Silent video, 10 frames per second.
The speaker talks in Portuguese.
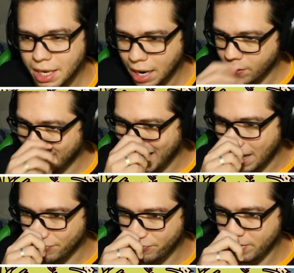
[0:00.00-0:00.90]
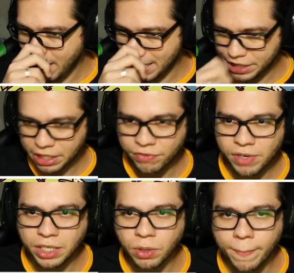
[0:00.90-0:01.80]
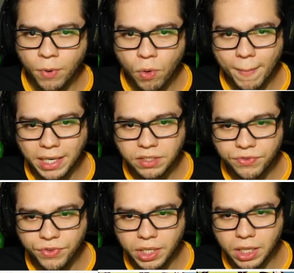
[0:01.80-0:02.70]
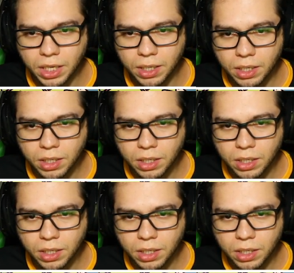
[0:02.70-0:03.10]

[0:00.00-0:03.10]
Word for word: Agora, a flecha. A flecha é um pouco mais fina.